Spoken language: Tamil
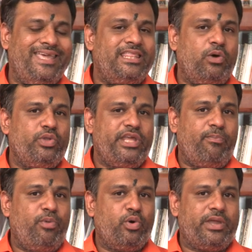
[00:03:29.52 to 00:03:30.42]
இந்த
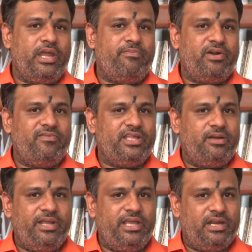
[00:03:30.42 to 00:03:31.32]
உதிரப்போக்கு ஏற்படுவது
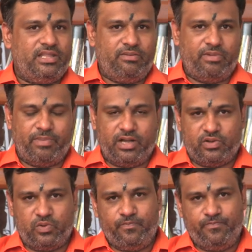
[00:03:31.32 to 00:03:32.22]
அப்படிங்கிறத நம்ம
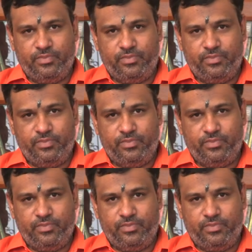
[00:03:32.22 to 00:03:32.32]
பார்க்குறோம்